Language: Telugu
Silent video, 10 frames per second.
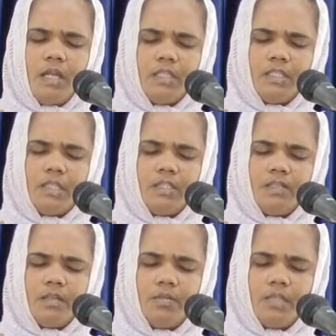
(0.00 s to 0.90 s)
ఆదిరిని
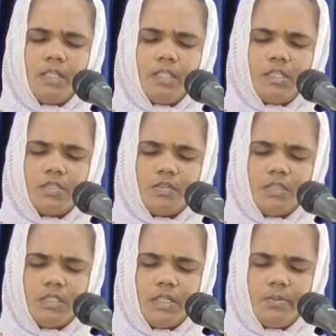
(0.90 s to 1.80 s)
అంతవరకు మీరు అధ్యక్ష
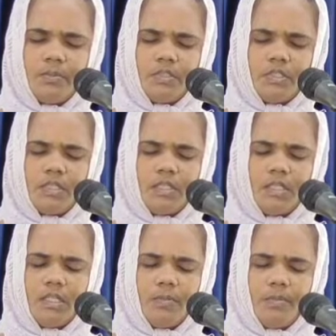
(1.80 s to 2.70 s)
ఉంచి నడిపించాను
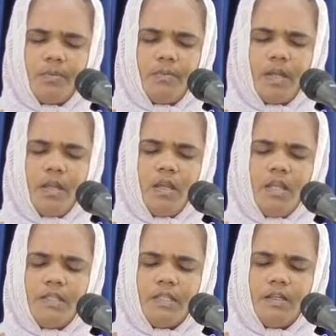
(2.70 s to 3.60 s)
తండ్రి ప్రభా
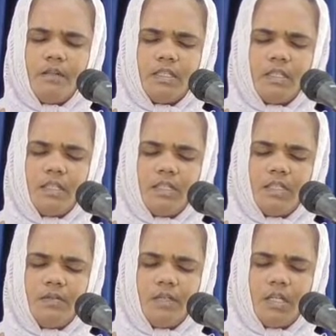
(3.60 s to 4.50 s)
దేవా తండ్రి
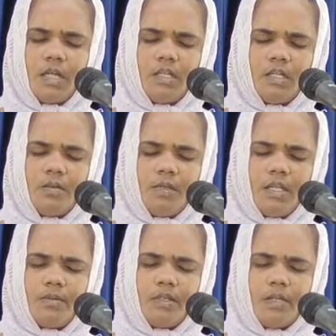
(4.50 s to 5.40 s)
ఎటువంటి ఆటంకం
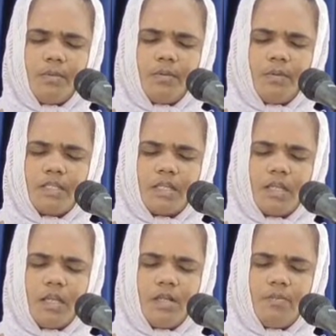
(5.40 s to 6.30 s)
లేకుండా ప్రభా
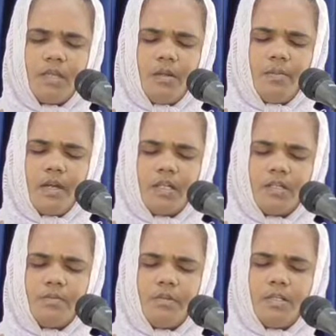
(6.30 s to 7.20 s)
సరళముగా
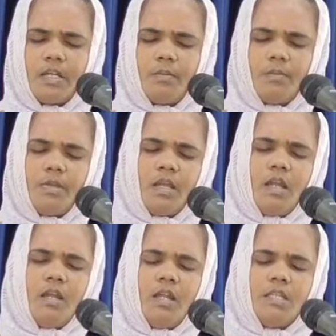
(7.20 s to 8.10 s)
మార్గము క్రమముగా
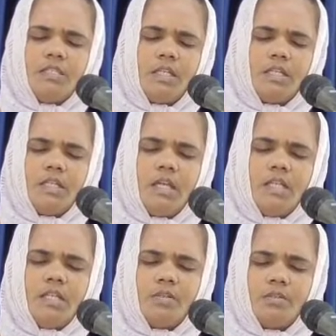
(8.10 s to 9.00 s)

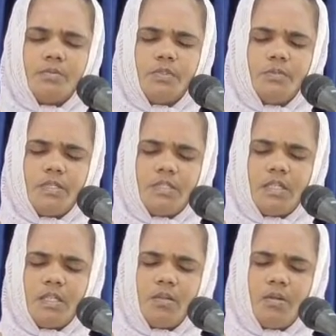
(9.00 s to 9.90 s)
జరగడానికి కృప
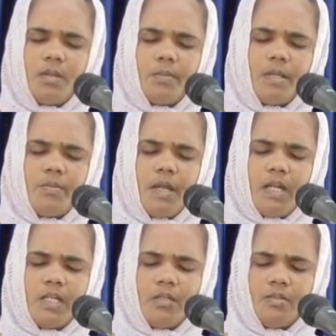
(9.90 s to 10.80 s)
చూపించండి లోకమైన
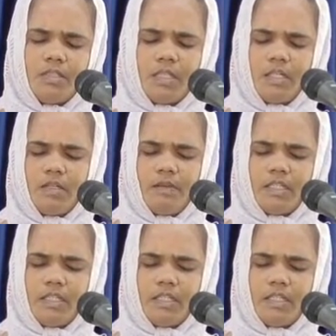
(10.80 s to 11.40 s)
మాటలను తండ్రి